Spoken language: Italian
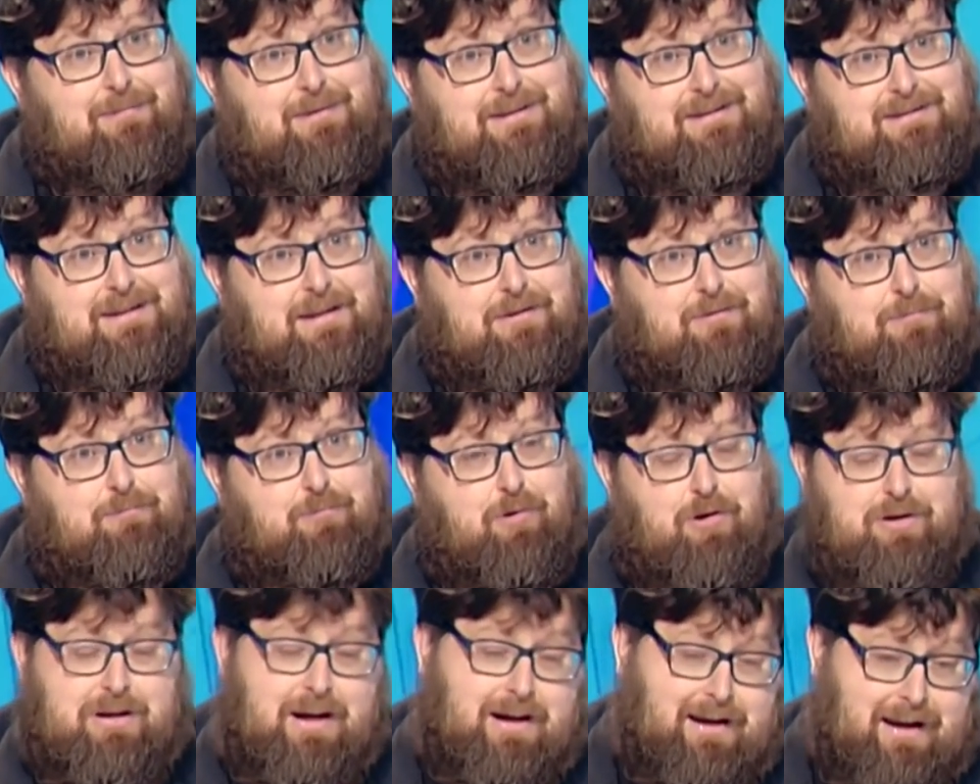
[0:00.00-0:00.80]
pensate un
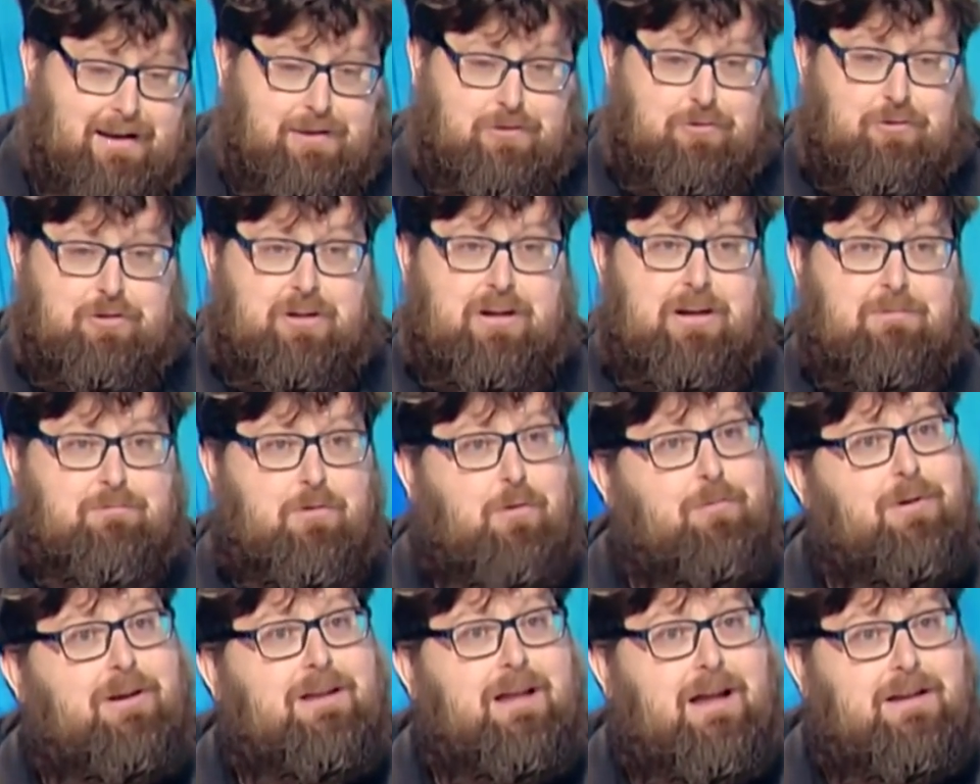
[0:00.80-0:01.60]
po', li
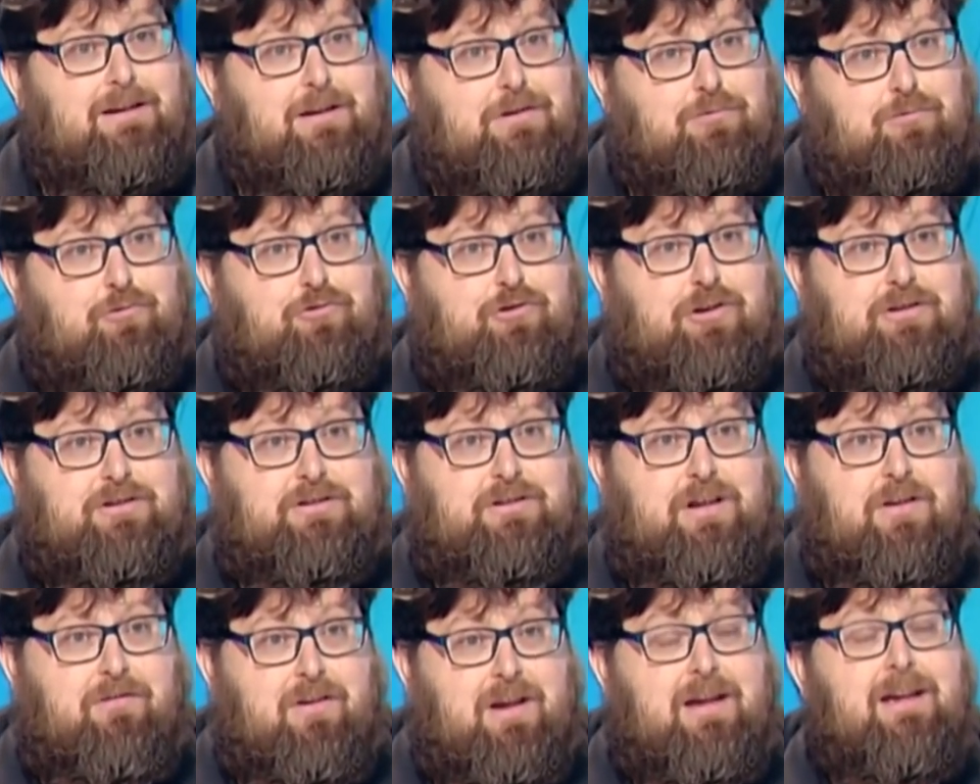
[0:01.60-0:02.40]
accantoneremmo per gli anni
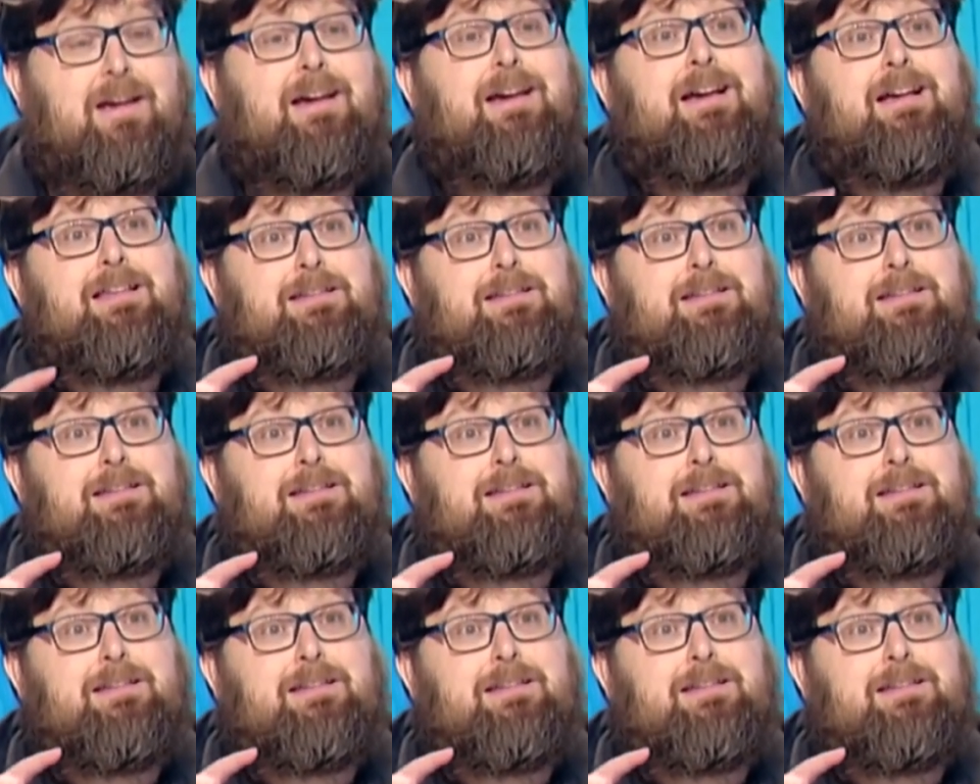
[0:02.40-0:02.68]
successivi